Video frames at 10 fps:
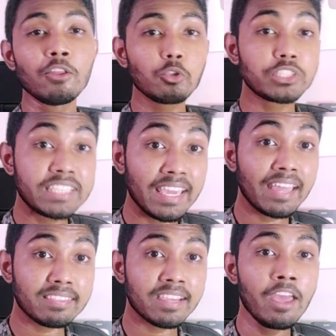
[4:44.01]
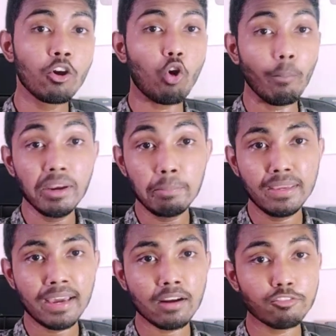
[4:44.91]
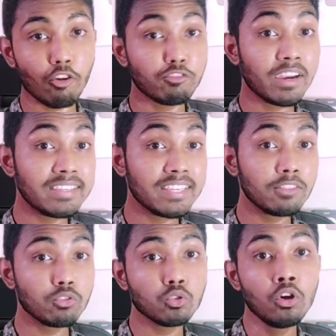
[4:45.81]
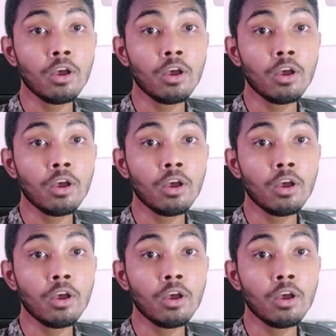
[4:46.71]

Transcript: তো সেক্ষেত্রে কমেন্ট পিকার সফটওয়্যারটি কিন্তু